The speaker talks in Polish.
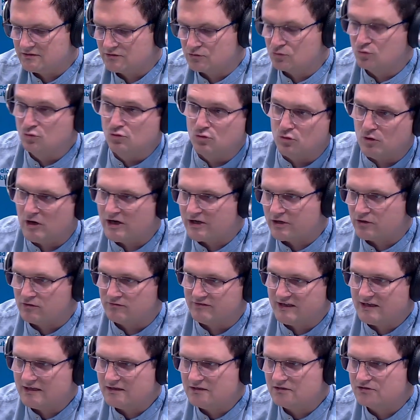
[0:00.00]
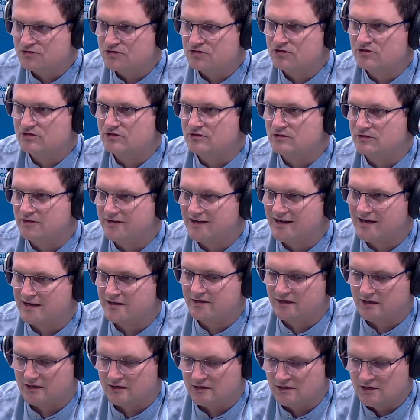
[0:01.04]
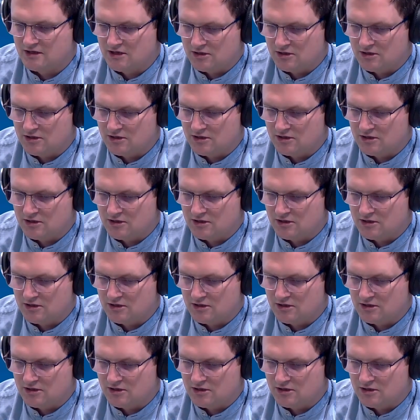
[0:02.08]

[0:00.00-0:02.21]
kuluarowe, czy realna